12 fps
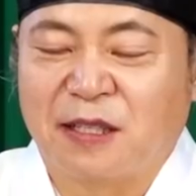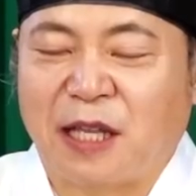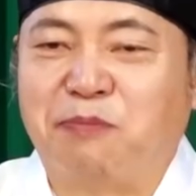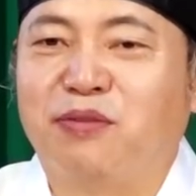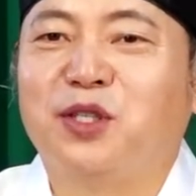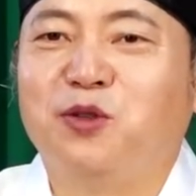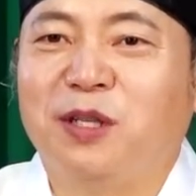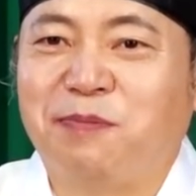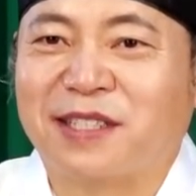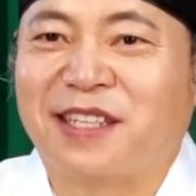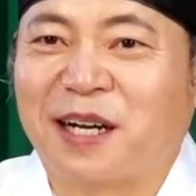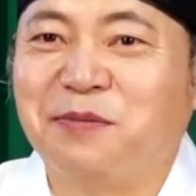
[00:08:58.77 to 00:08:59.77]
나쁜 기운이
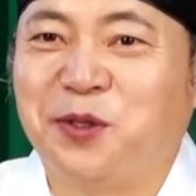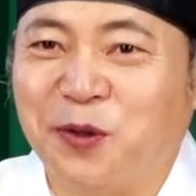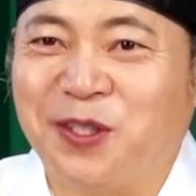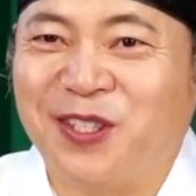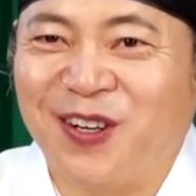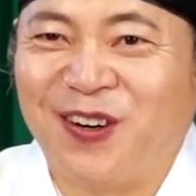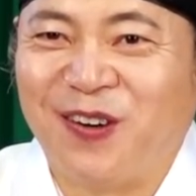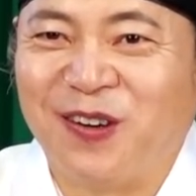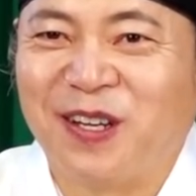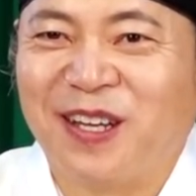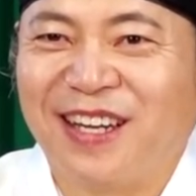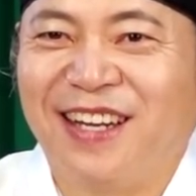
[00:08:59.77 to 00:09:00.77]
빠져나가면 좋죠.
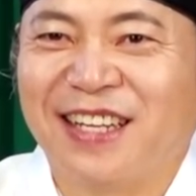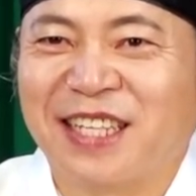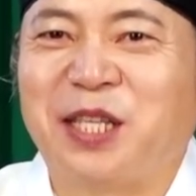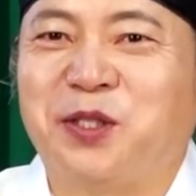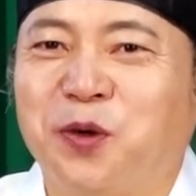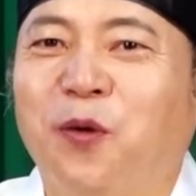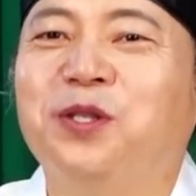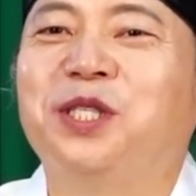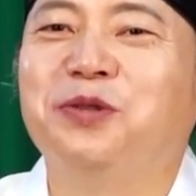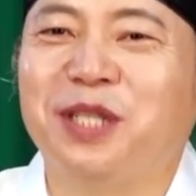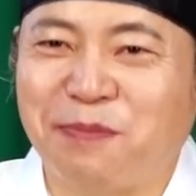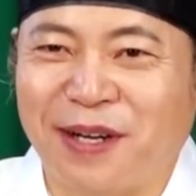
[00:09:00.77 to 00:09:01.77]
근데 좋은
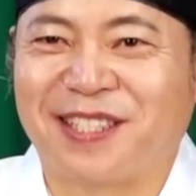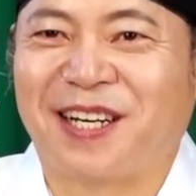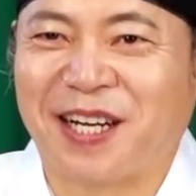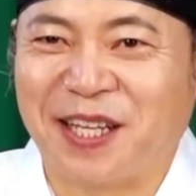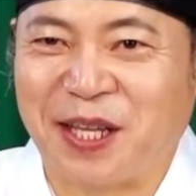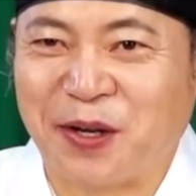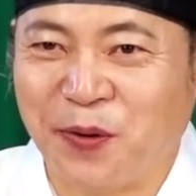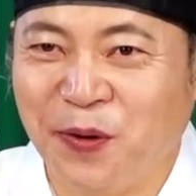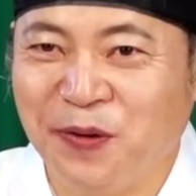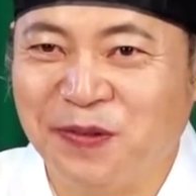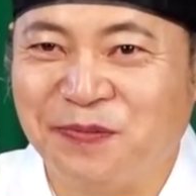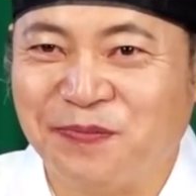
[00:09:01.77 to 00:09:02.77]
기운이
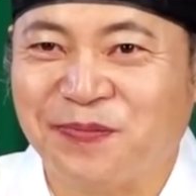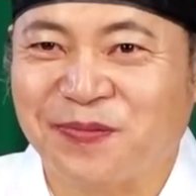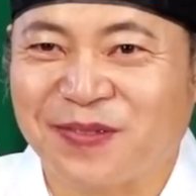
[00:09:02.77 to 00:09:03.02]
빠져나간다고?